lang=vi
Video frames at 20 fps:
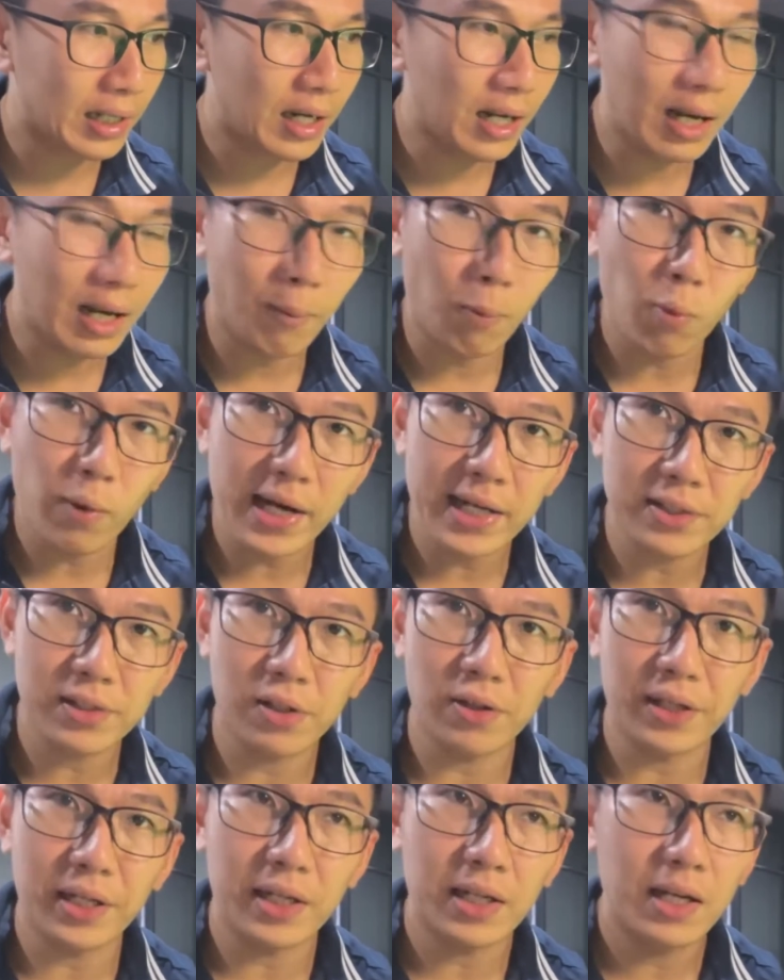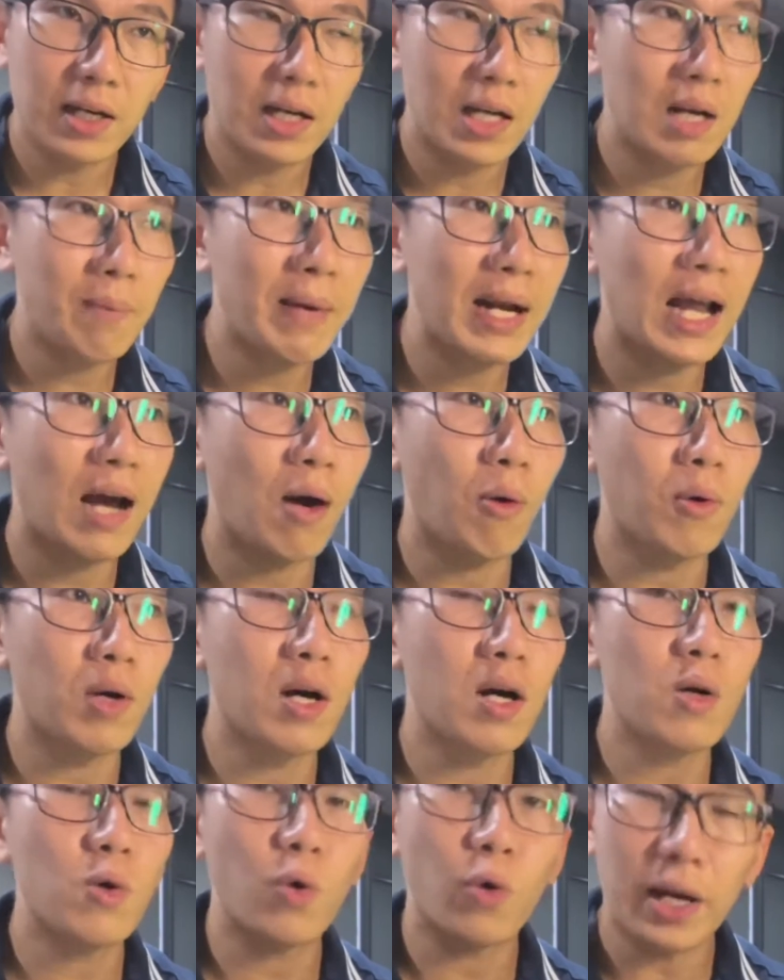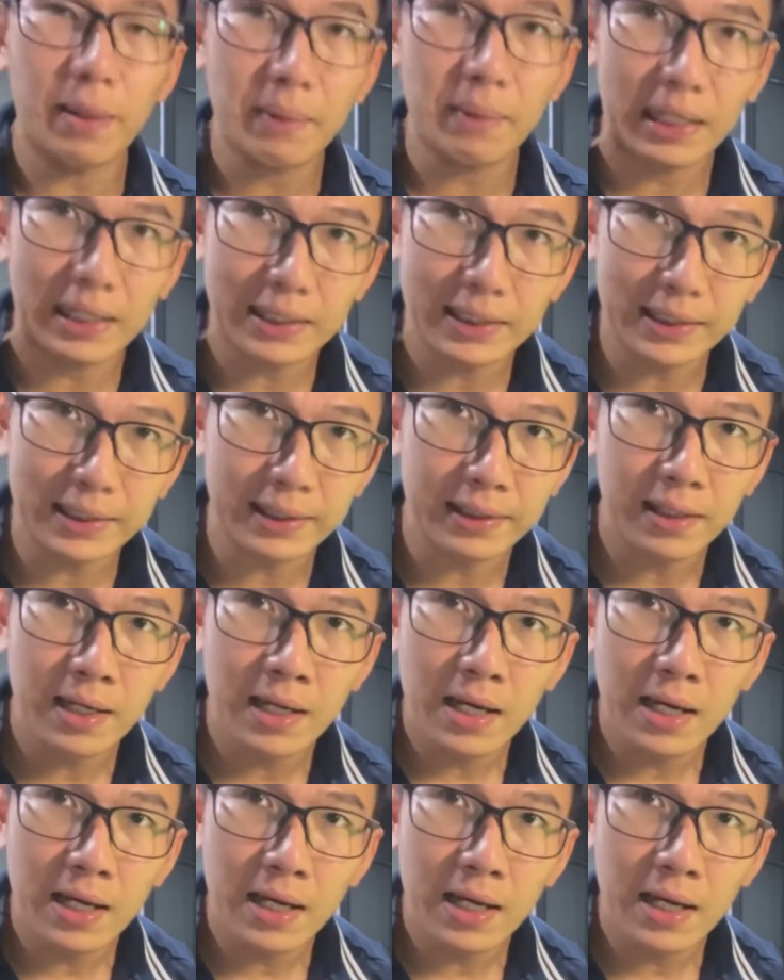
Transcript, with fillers: nó làm quen rồi nó bắt đầu nó khỏe mạnh hơn